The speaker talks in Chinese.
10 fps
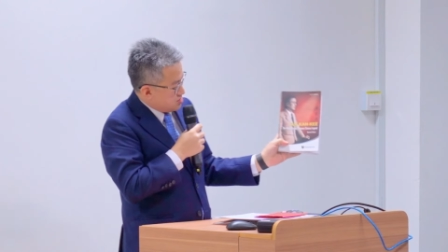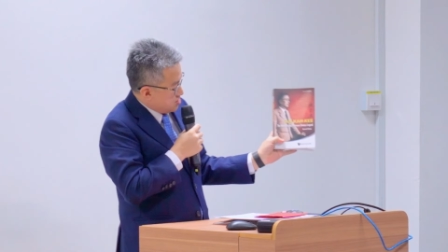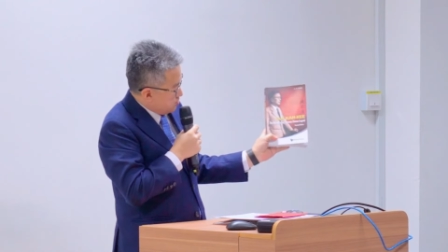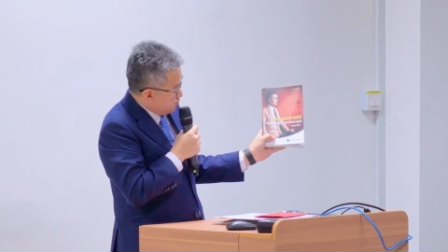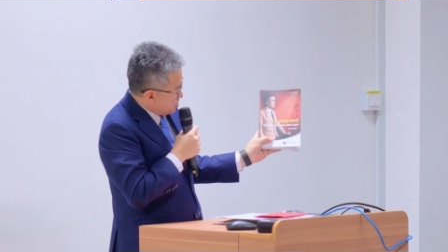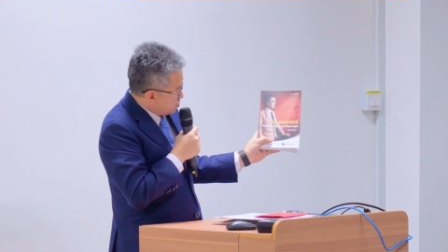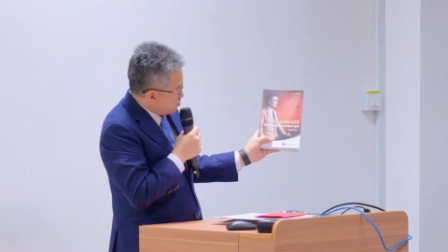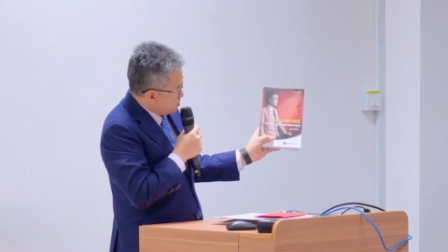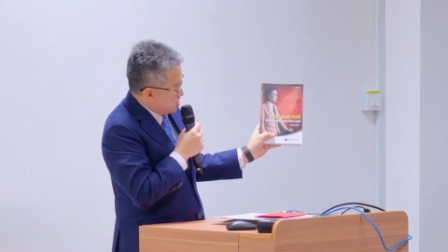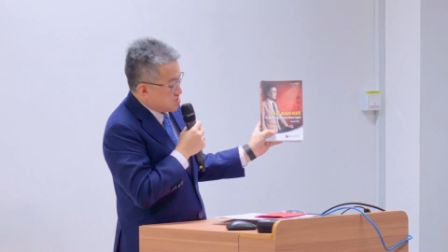这一本
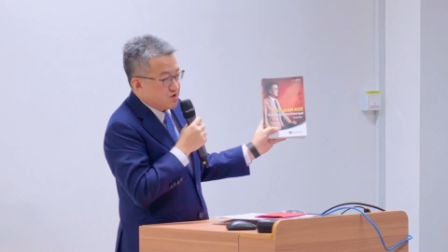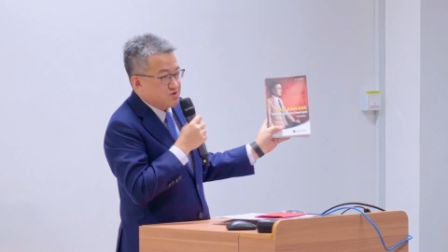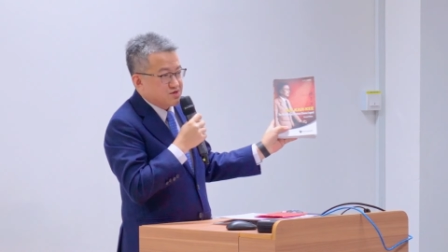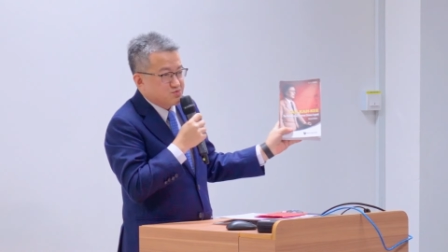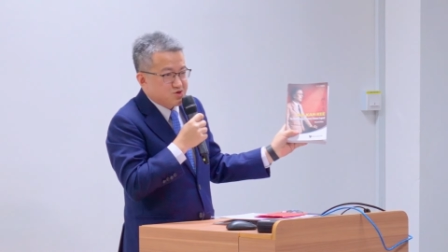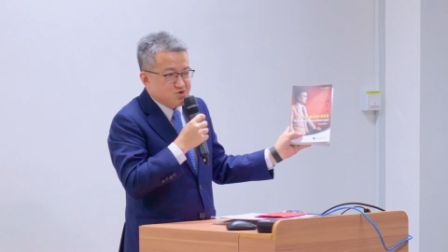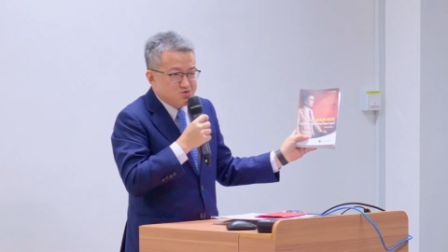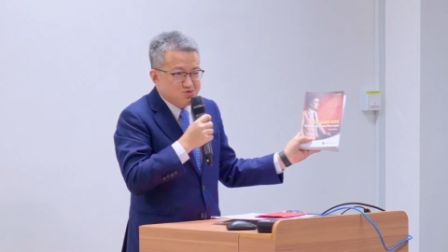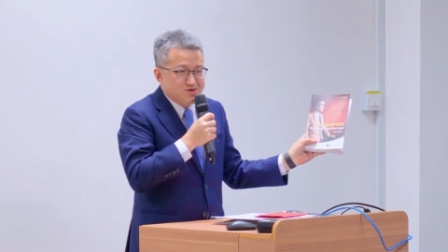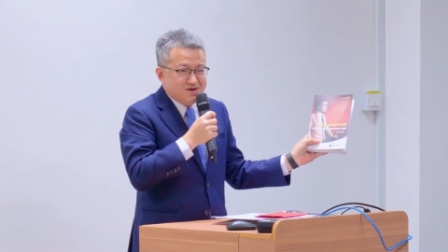书介绍一下这本
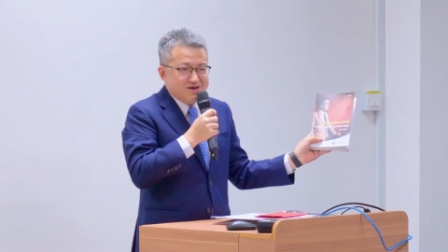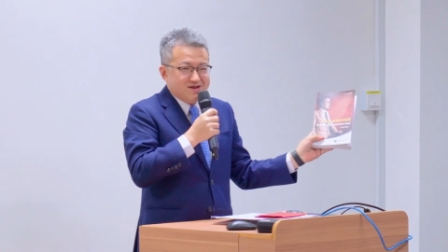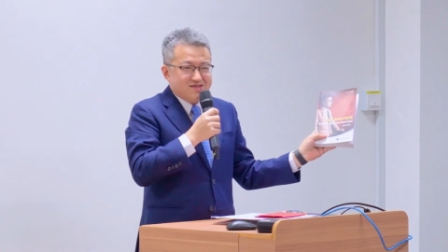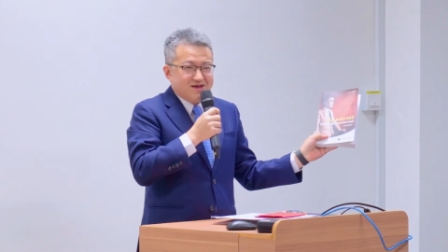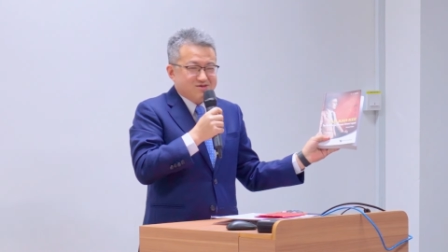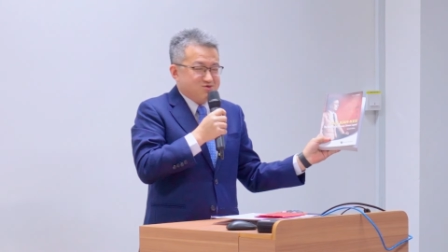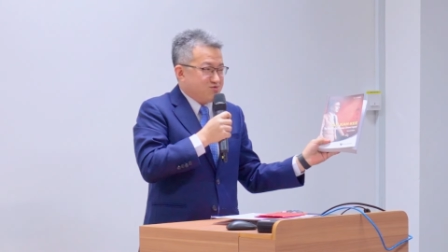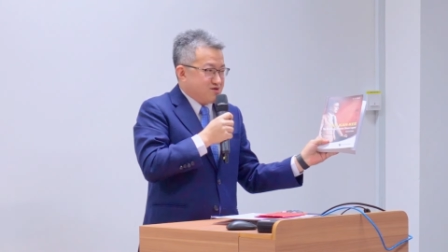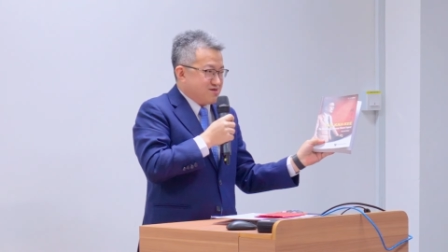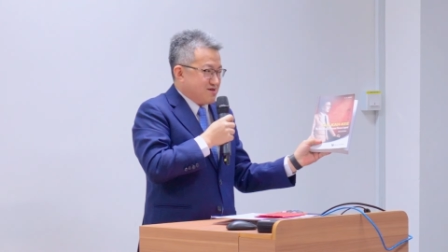书，来作
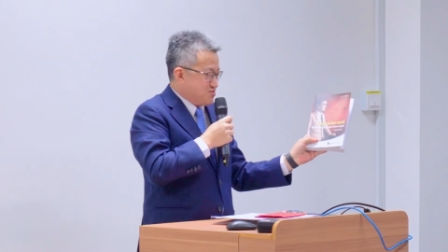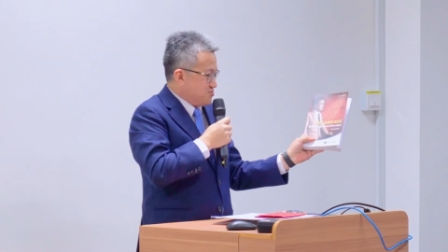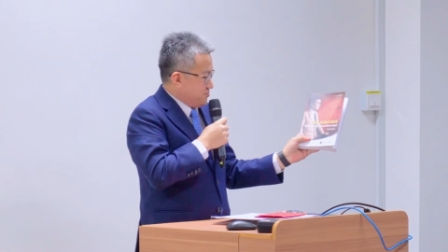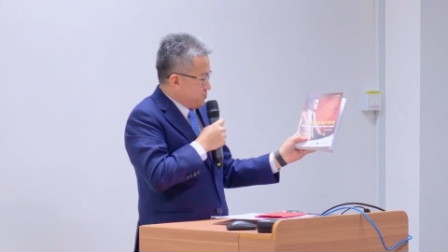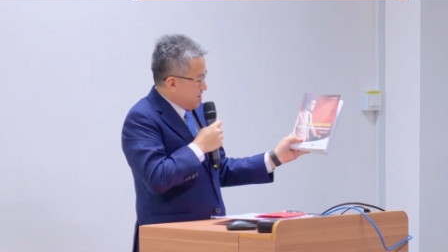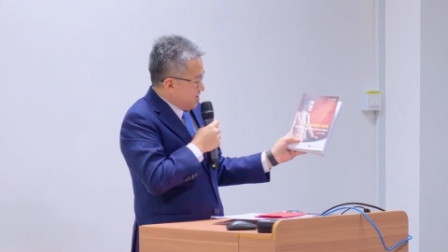为结束。